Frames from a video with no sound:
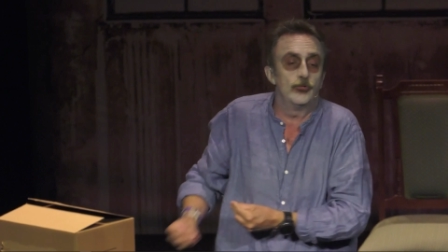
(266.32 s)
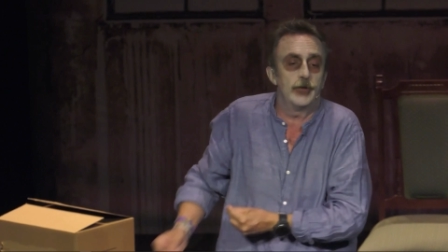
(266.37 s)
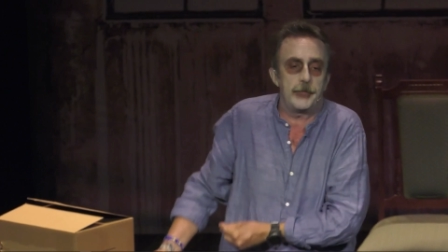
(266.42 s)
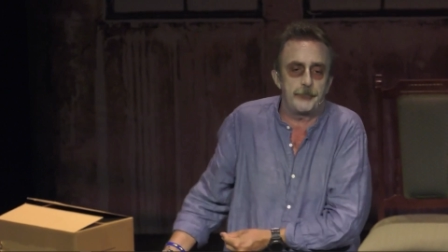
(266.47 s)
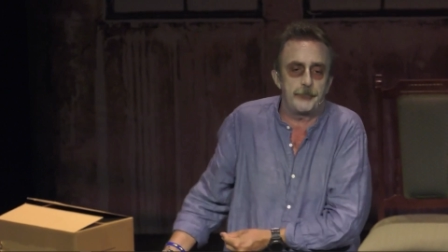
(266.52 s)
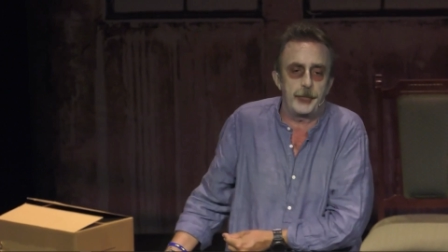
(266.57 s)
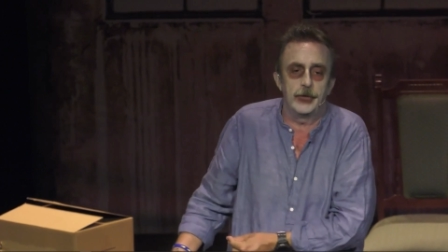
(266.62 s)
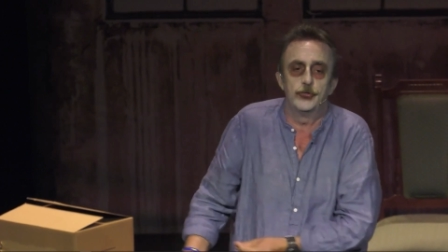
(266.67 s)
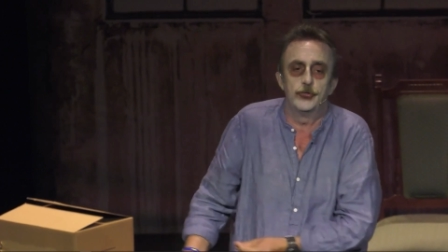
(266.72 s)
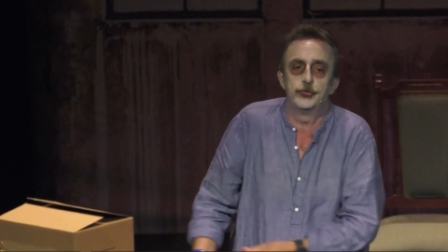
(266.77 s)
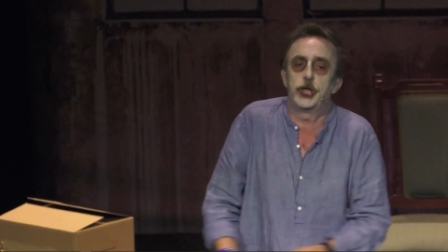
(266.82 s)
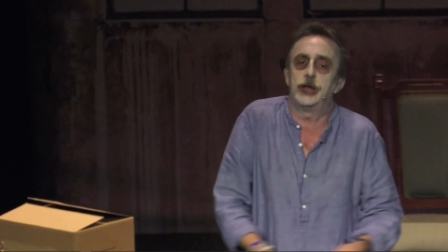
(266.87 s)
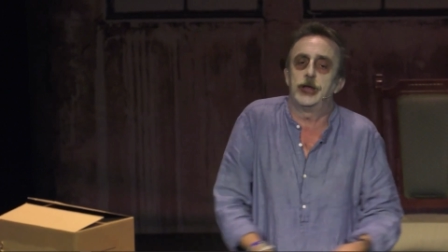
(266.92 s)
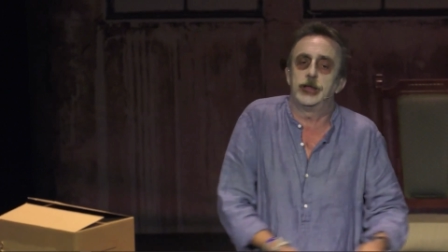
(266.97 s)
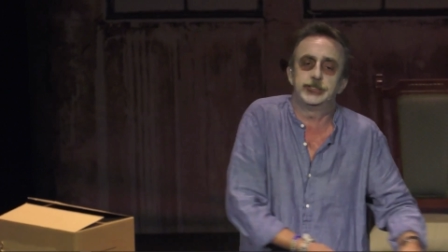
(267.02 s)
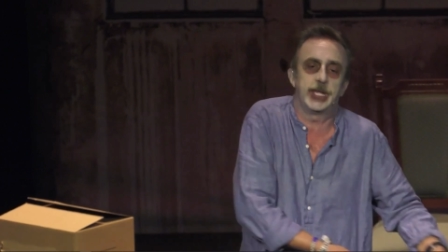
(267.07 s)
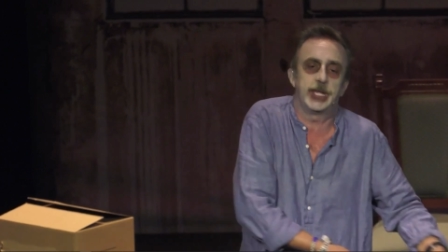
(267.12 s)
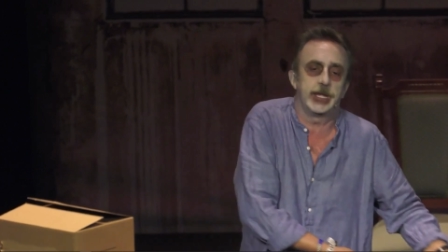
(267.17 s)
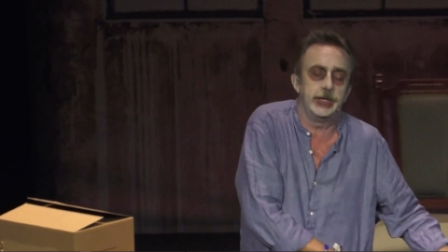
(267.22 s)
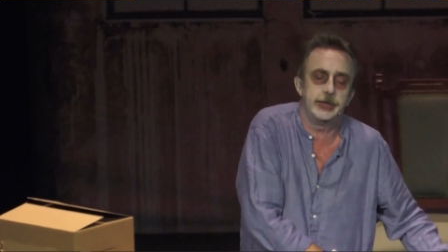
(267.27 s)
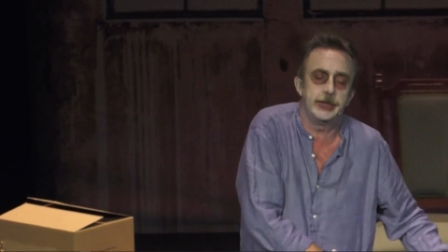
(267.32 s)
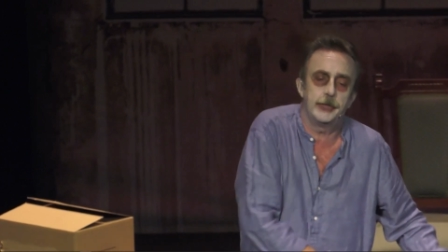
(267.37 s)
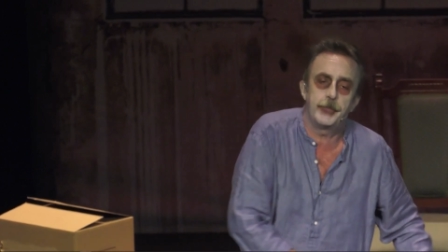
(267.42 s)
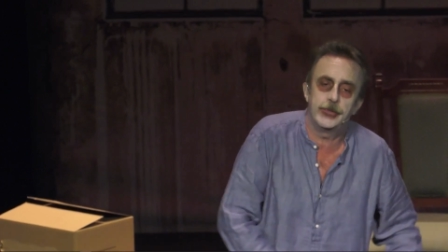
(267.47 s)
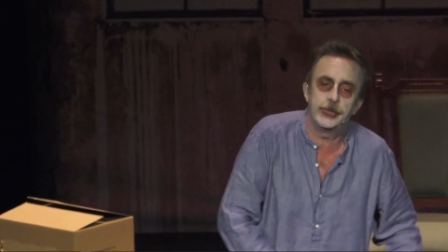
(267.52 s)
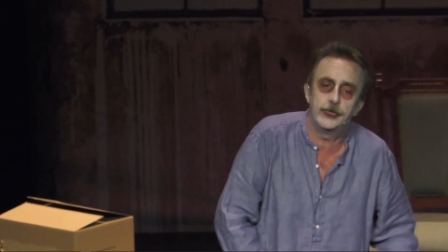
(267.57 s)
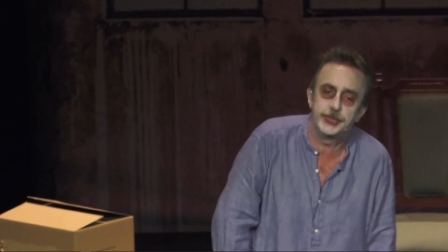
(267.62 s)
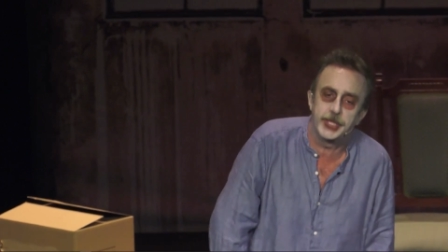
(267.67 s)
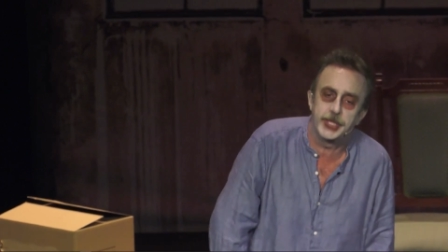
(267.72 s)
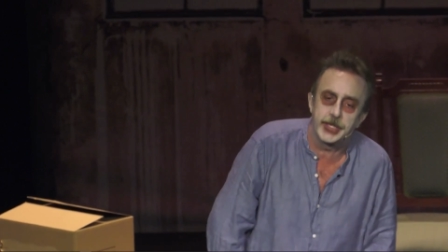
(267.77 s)
Tú le has preguntado a la chiquilla
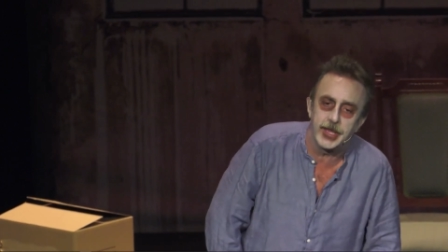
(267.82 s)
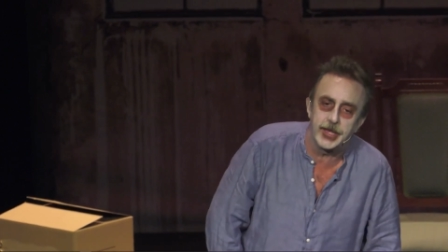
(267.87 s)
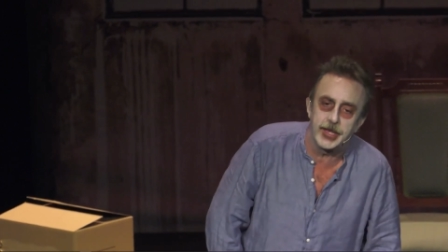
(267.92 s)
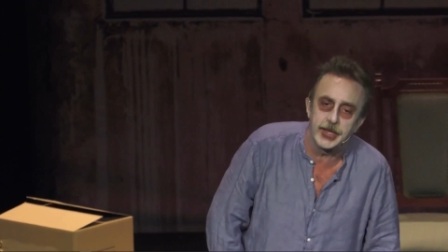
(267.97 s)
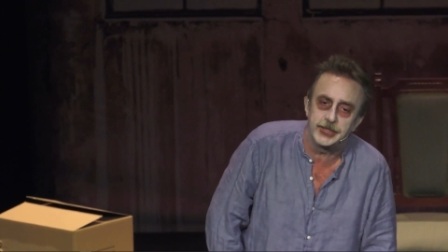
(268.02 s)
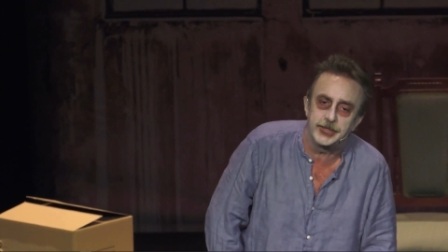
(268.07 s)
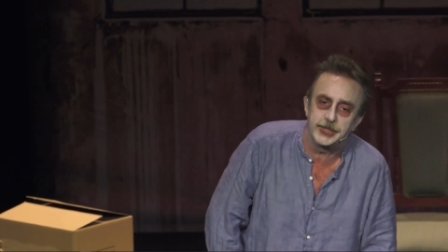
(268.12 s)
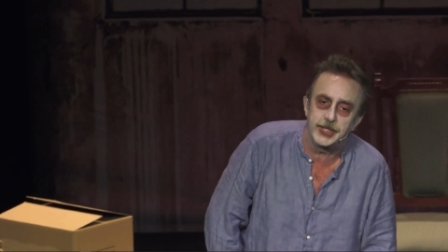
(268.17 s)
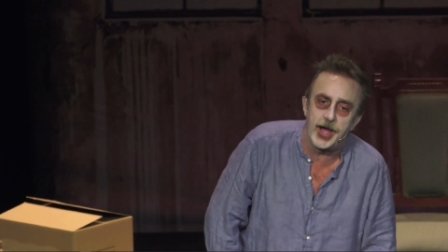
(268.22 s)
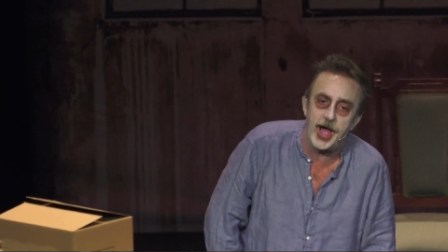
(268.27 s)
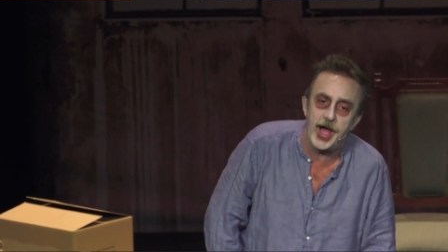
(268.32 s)
para dónde quiere